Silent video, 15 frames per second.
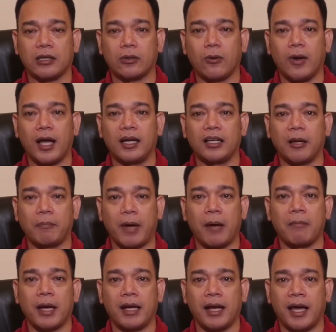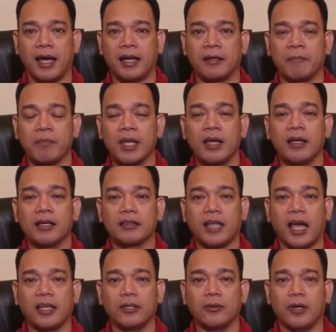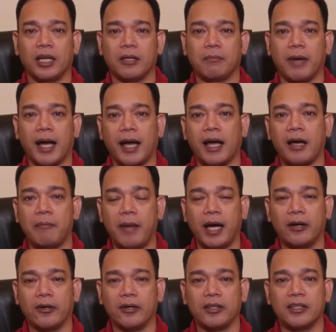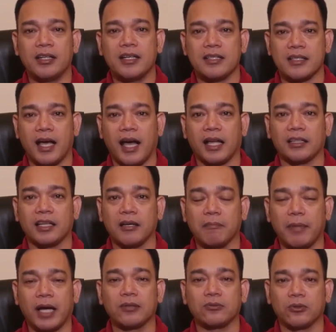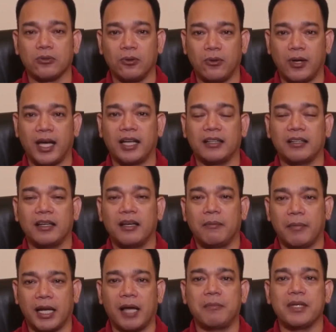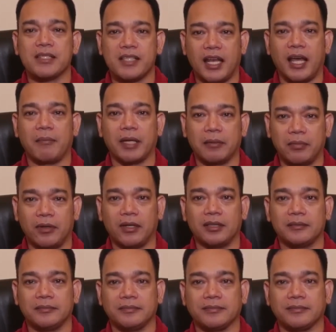at lokal na pamahalaan. Tayo ay makakabangon sa ating pagtutulungan. Maraming salamat po.